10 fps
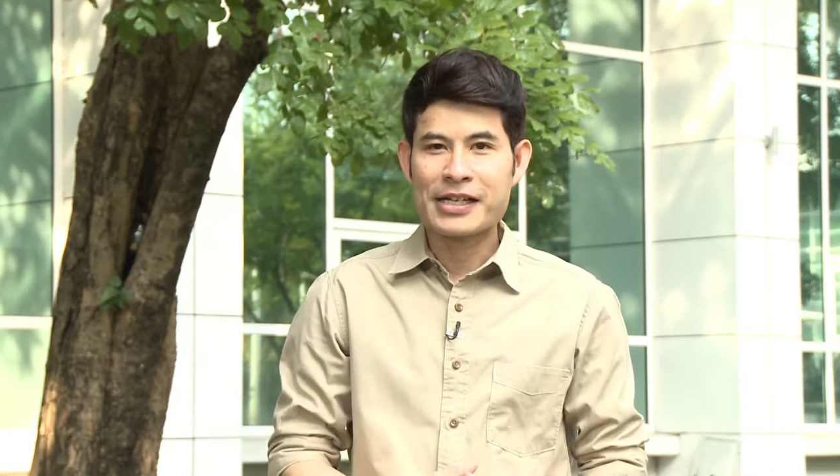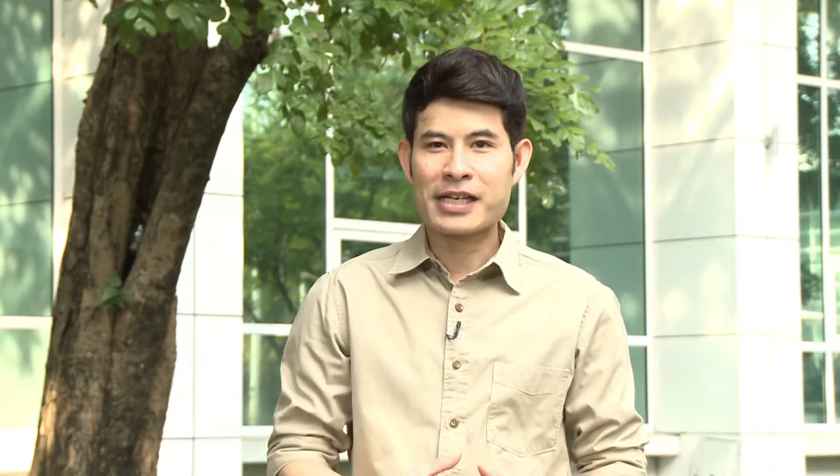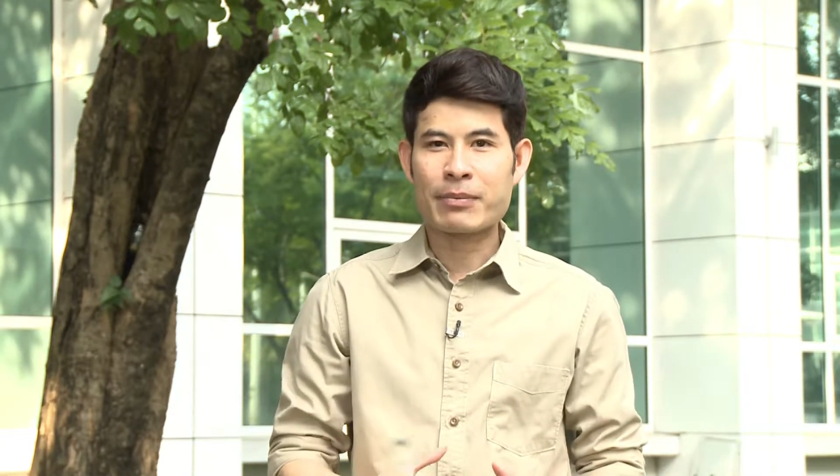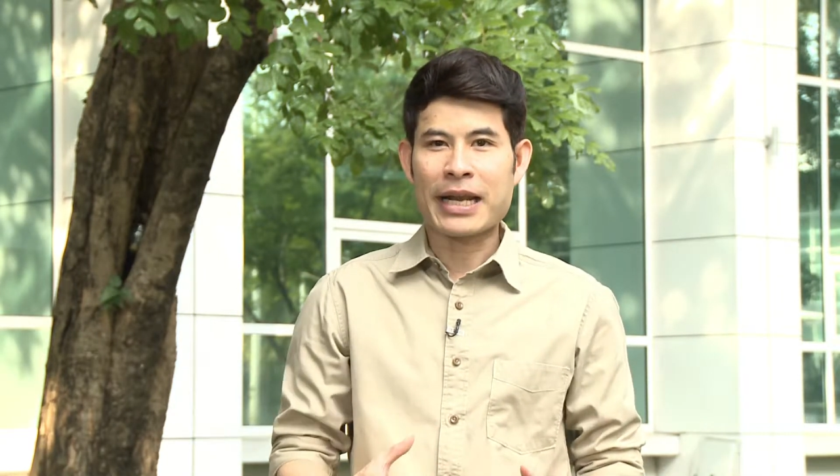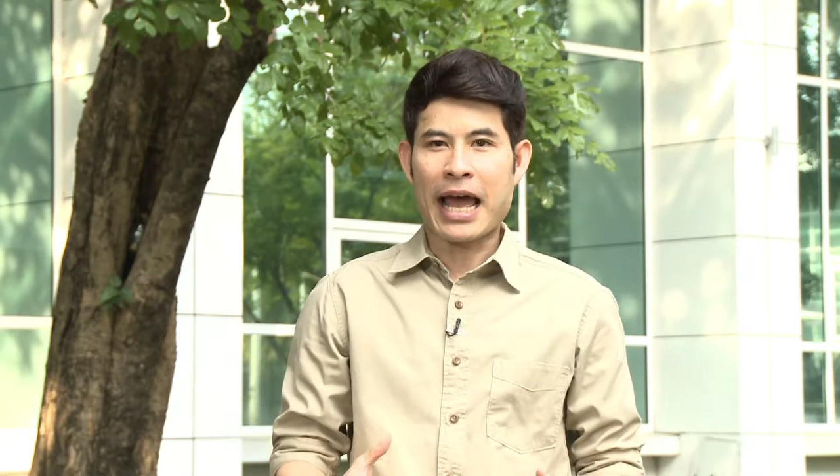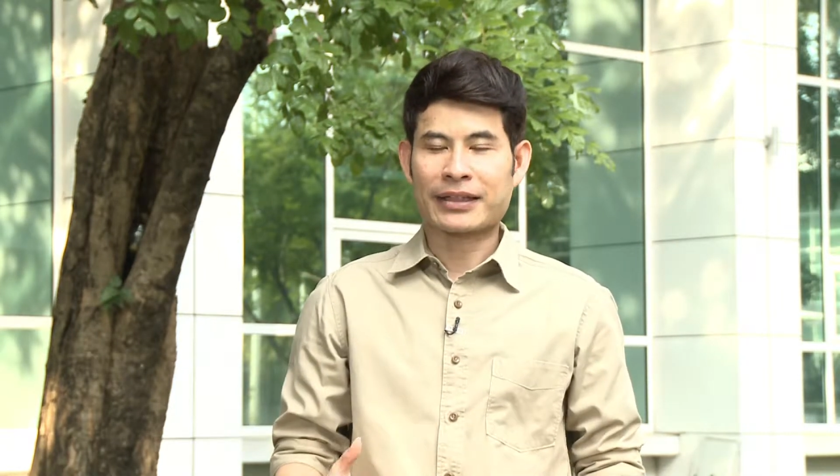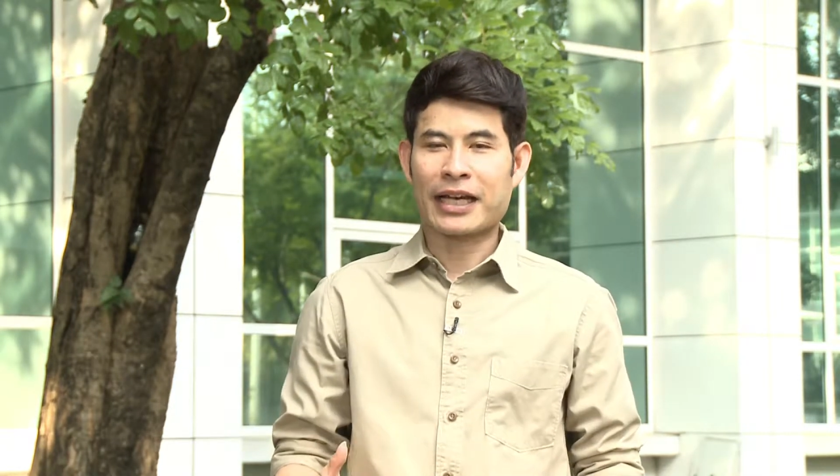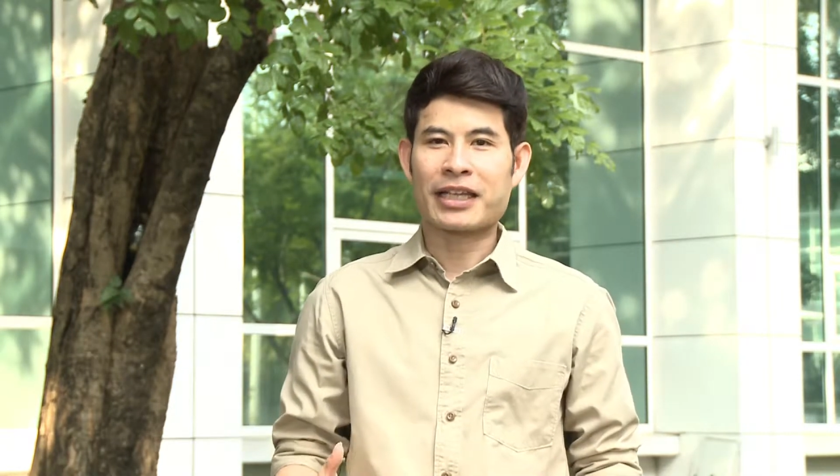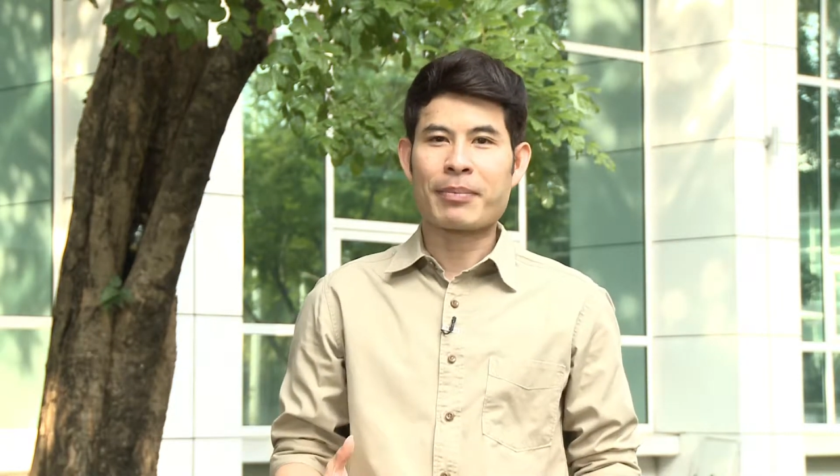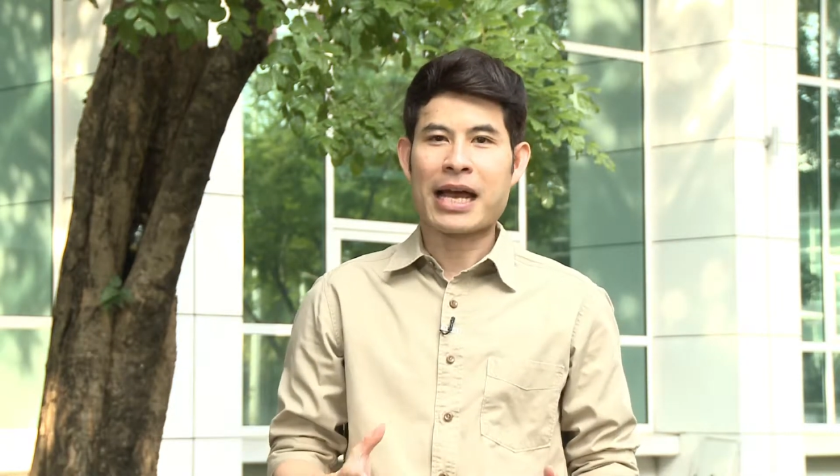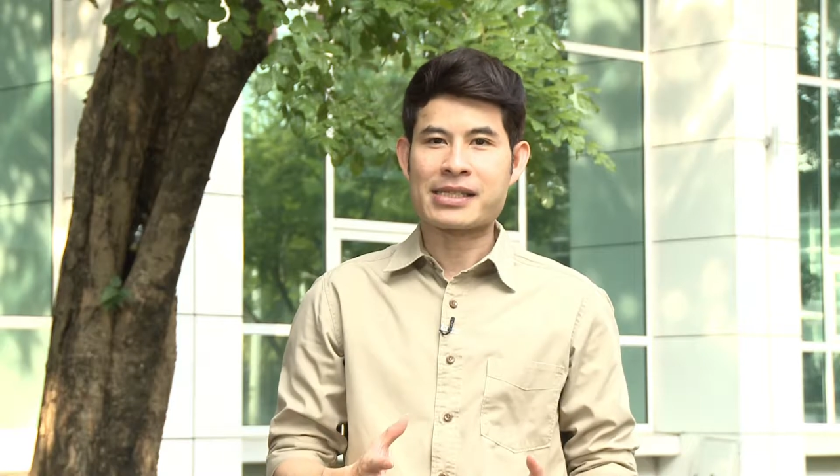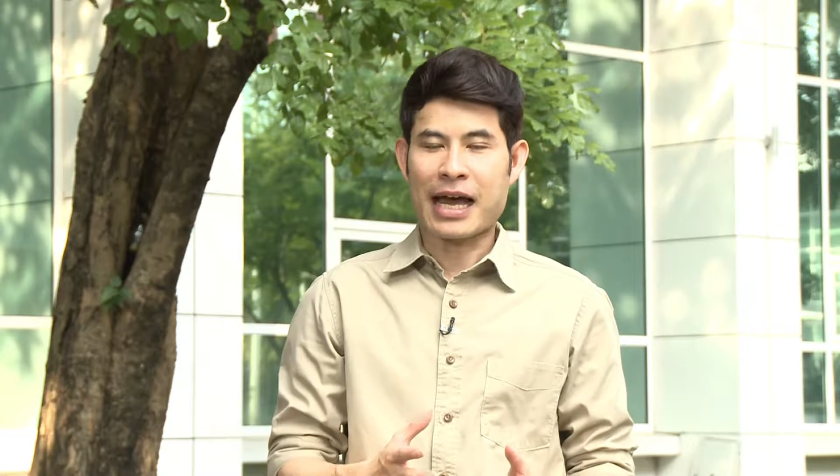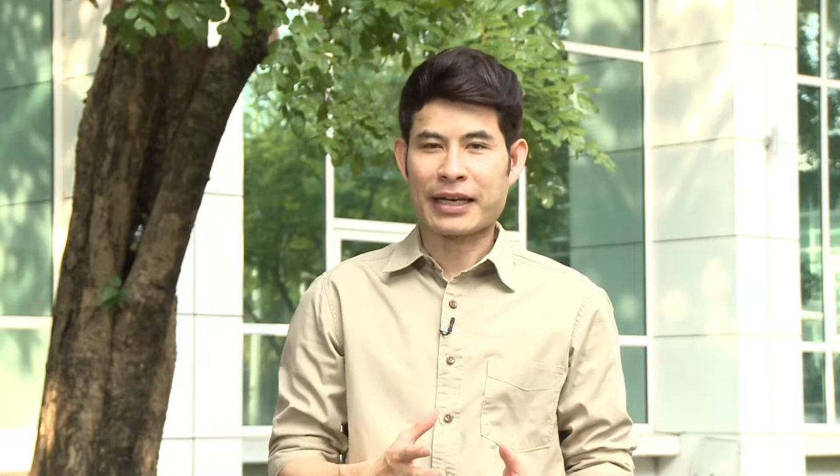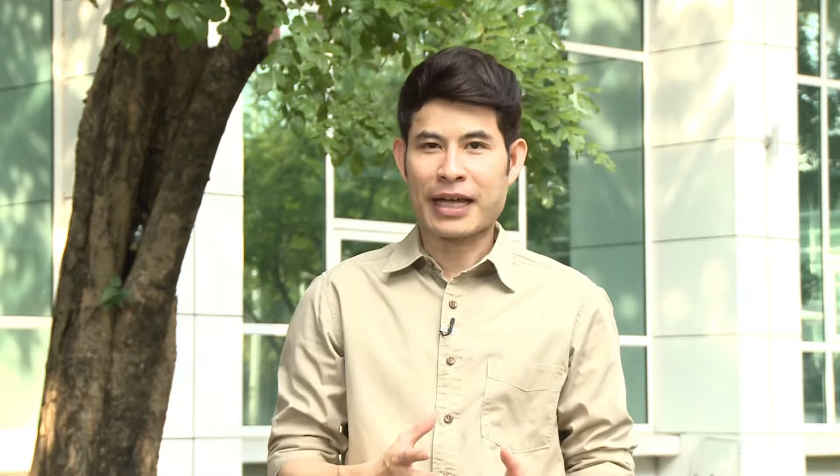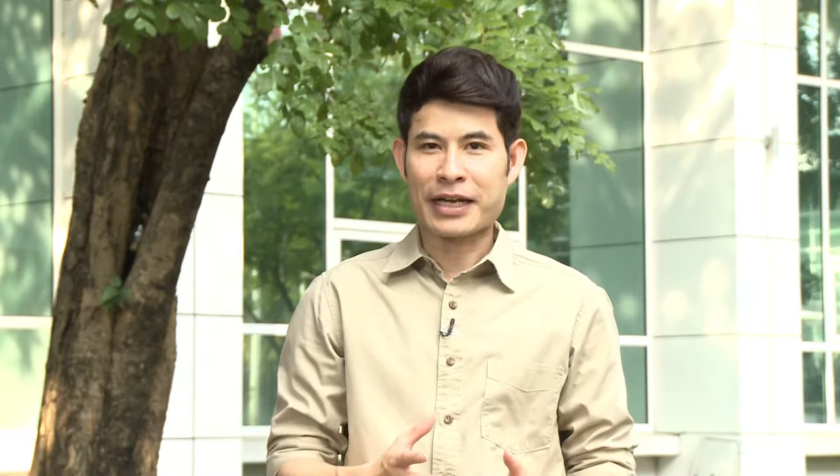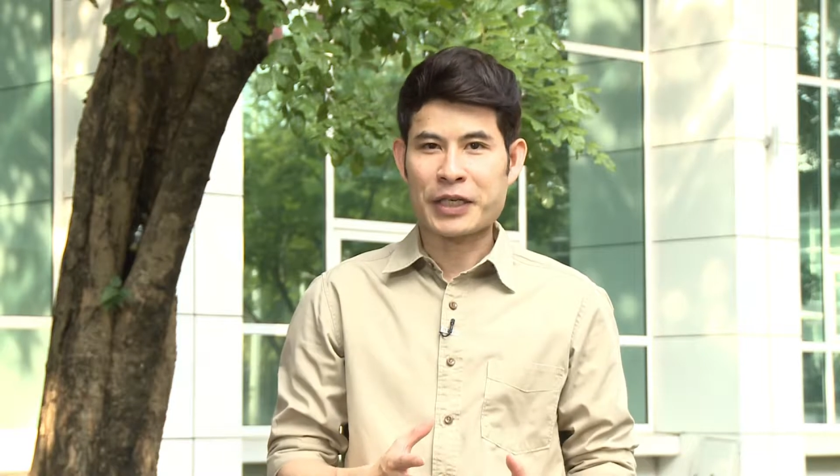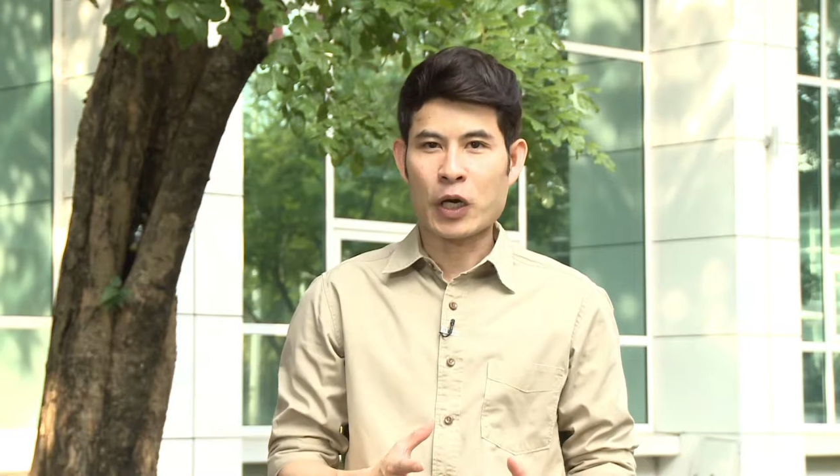ซึ่งแผนกทันตแพทยศาสตร์นั้น